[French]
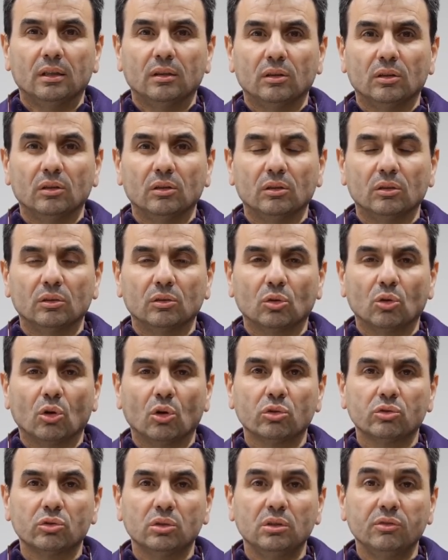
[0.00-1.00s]

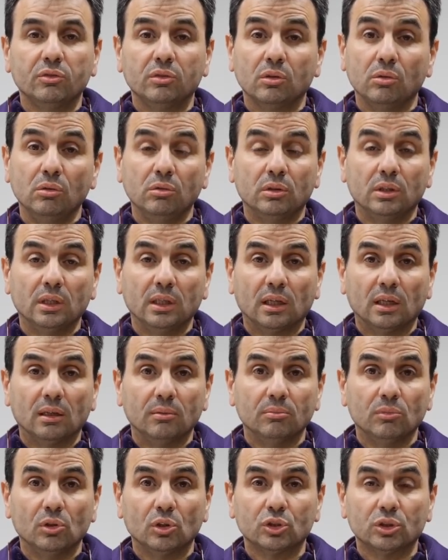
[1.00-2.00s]
grosse difficulté à
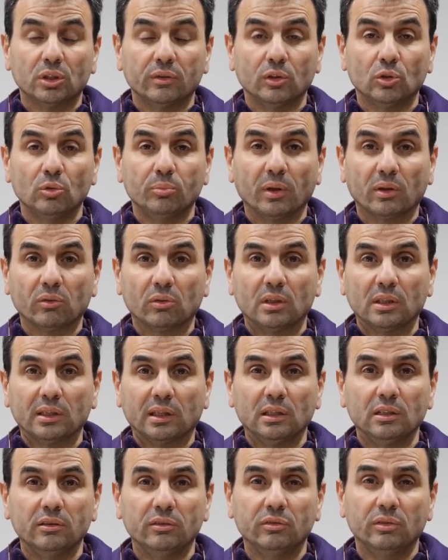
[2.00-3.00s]
l'embauche avec du personnel
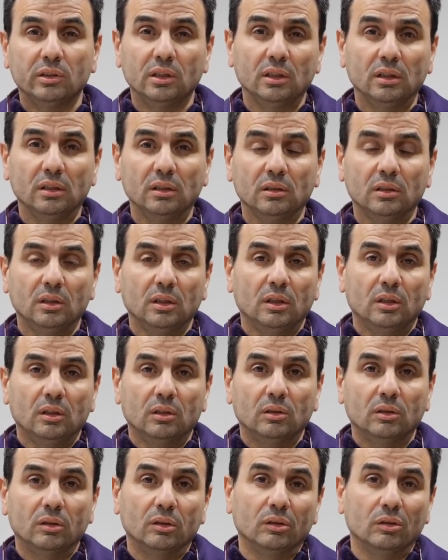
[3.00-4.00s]
qualifié.
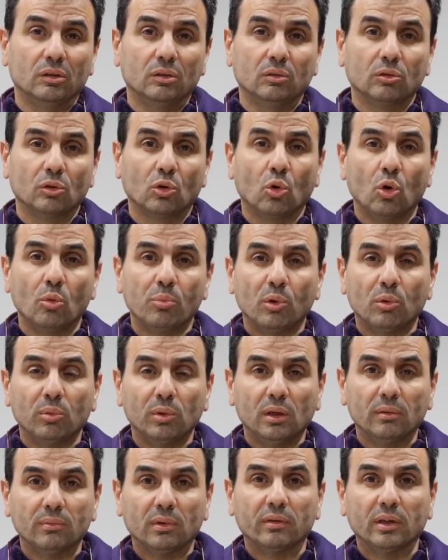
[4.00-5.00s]
Euh, gros
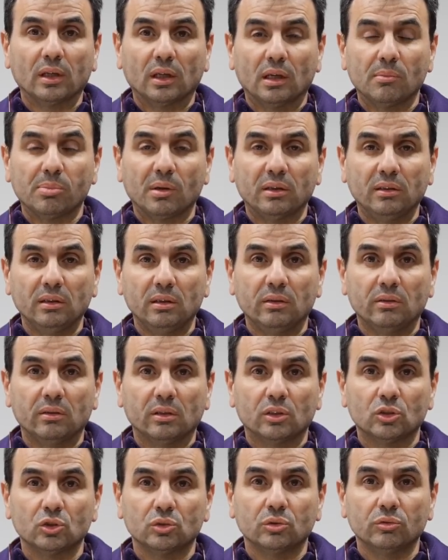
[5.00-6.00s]
problème avec
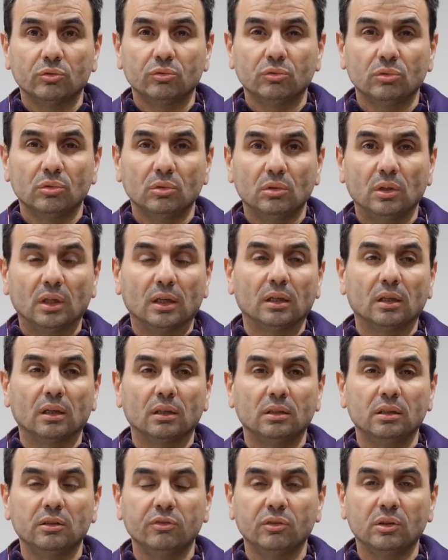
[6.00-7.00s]
l'apprentissage vu la
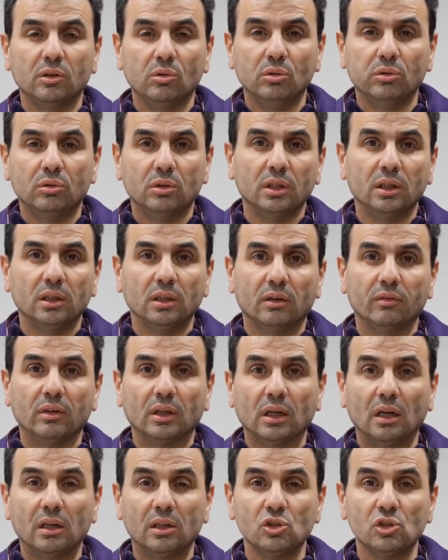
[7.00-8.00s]
difficulté avec
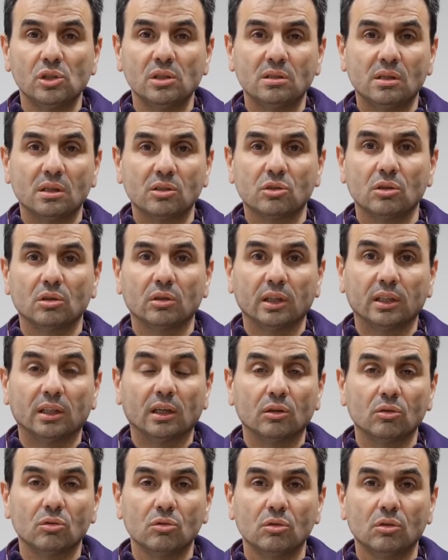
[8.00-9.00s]
la législation qui est
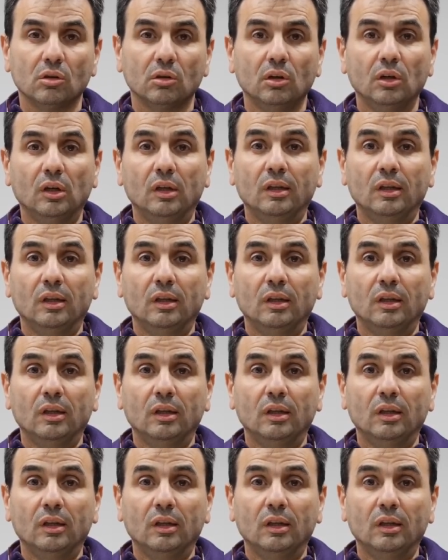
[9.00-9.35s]
en cours